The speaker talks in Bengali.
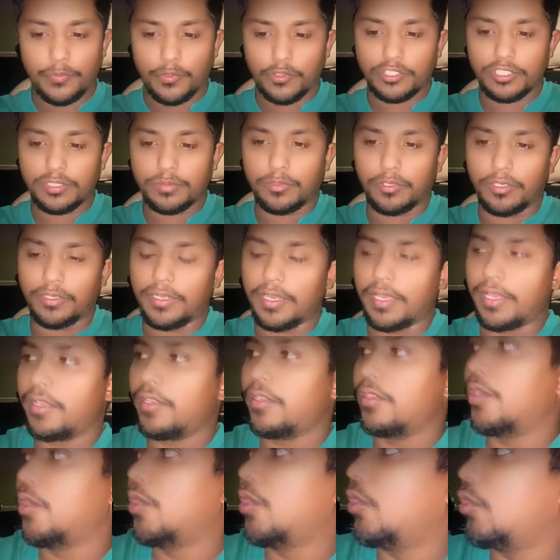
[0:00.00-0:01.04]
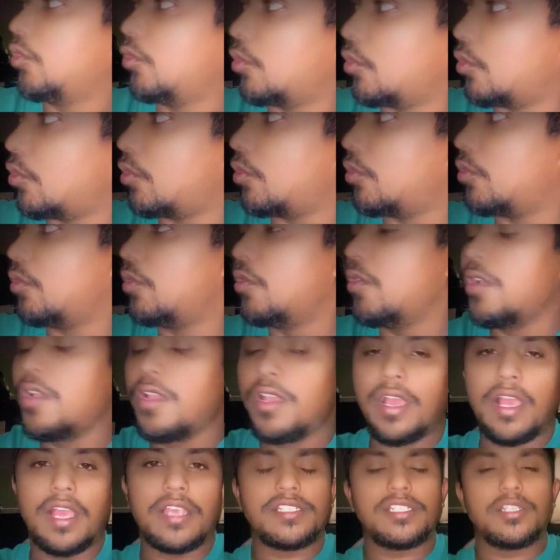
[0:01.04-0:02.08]
পসিবল না তো
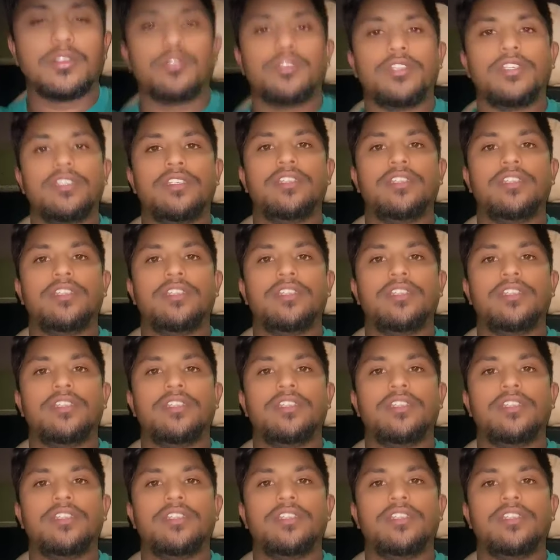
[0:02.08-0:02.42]
আশা করি